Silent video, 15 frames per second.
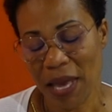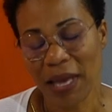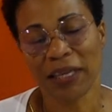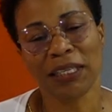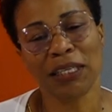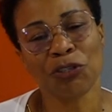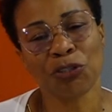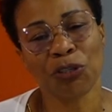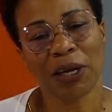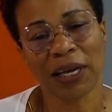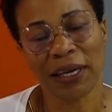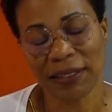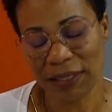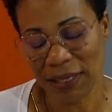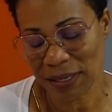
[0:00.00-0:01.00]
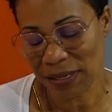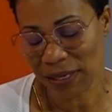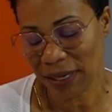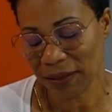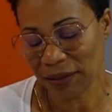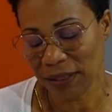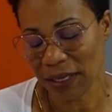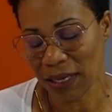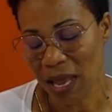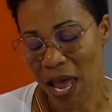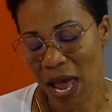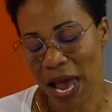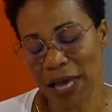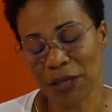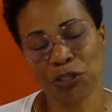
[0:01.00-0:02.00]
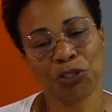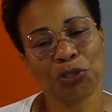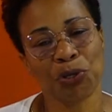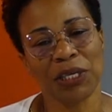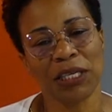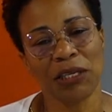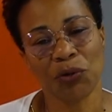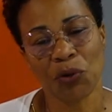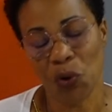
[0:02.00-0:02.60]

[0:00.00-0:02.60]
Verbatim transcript: qui serait décerné à ceux qui